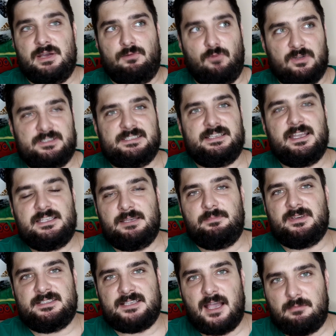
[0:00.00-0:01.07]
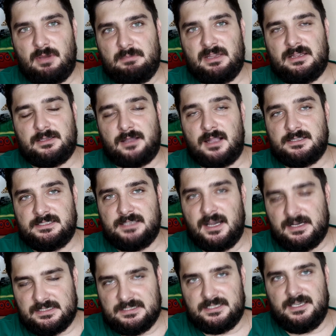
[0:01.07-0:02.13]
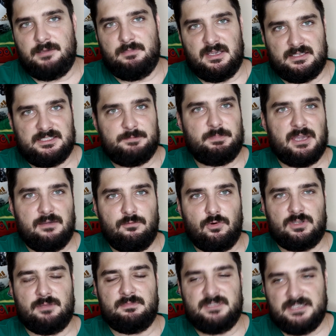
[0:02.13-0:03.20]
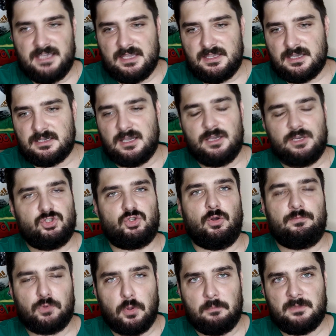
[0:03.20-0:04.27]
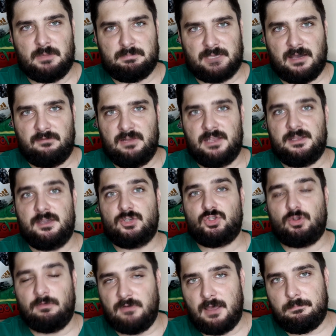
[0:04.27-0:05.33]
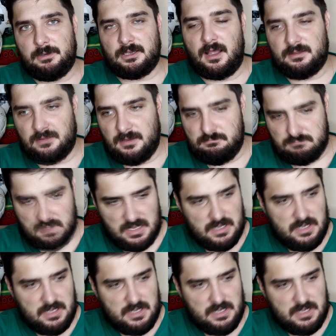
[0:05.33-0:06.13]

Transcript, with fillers: Вот с этими самыми транзакциями, с переводом денег, что в том направлении, что в обратном.